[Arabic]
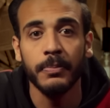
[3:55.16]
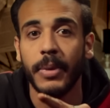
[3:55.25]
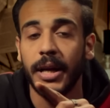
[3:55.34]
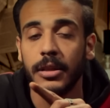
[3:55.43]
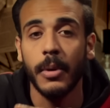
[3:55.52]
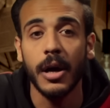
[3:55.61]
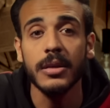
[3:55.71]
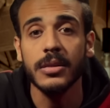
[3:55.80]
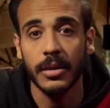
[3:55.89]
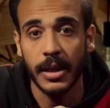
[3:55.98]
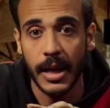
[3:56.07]
بعد ما
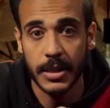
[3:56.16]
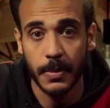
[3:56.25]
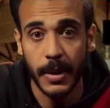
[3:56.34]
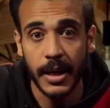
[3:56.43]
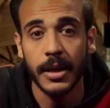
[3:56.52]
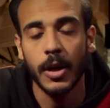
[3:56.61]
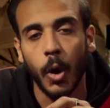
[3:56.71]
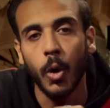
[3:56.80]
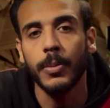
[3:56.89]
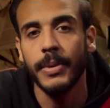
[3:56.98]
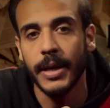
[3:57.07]
أسقط الأسبان
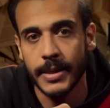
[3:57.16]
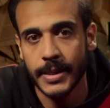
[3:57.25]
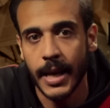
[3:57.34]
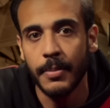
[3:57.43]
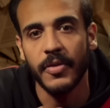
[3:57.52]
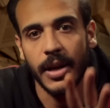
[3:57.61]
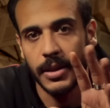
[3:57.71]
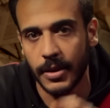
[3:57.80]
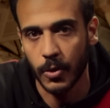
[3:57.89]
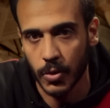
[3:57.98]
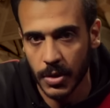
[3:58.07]
الحكم الإسلامي في
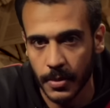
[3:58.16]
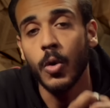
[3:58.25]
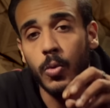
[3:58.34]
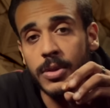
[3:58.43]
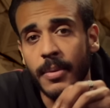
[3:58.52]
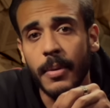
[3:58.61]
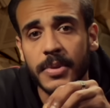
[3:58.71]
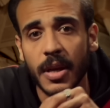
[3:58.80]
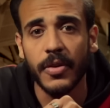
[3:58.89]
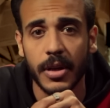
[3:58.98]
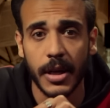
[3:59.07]
الأندلس وسبب
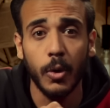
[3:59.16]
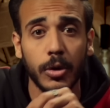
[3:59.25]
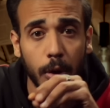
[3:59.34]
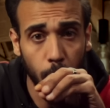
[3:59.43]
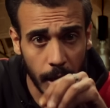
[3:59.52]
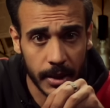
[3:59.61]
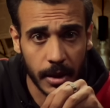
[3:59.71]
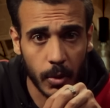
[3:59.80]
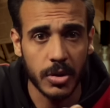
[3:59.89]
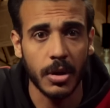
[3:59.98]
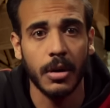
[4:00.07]
سفر اليهود لهولندا
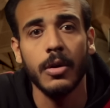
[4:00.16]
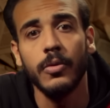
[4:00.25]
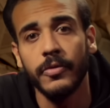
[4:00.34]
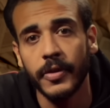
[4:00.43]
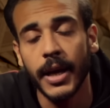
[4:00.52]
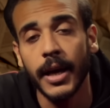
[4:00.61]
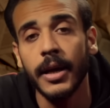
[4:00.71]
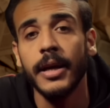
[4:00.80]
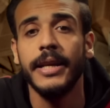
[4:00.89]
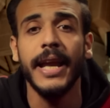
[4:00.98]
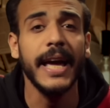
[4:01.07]
واستقرارهم فيها
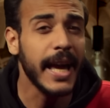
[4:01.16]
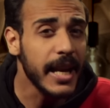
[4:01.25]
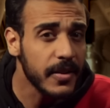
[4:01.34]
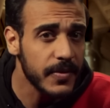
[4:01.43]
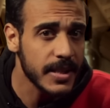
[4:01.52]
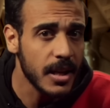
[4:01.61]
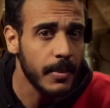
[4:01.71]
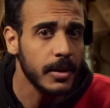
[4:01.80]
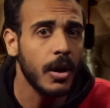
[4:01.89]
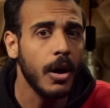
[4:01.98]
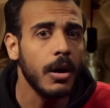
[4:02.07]
إنها كانت في الزمن
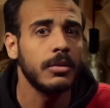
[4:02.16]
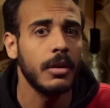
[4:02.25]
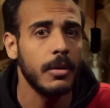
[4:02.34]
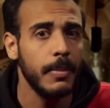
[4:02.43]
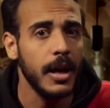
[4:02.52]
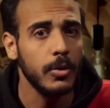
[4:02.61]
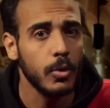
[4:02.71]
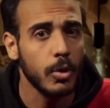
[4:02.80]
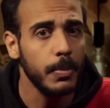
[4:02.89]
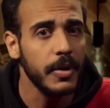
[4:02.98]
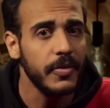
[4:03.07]
ده أكتر بلد
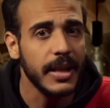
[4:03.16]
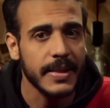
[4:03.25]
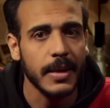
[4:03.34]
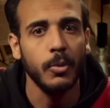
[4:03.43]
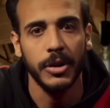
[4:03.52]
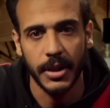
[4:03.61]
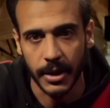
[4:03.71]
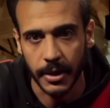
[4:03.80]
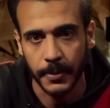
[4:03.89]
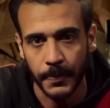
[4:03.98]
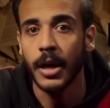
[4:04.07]
أوروبي فيه تسامح
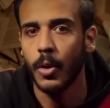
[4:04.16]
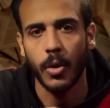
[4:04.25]
ديني لو